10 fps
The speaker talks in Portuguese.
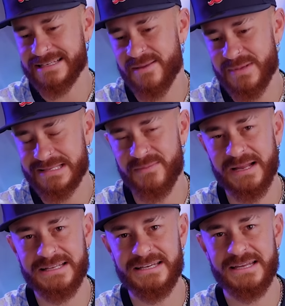essa é minha
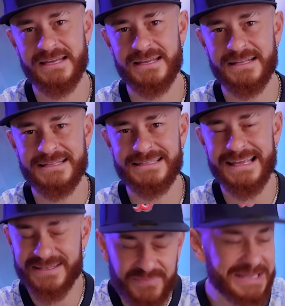semana de
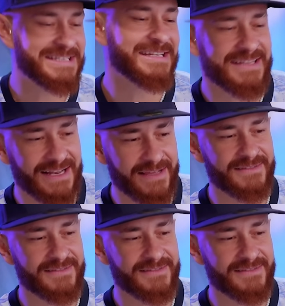despedida, né?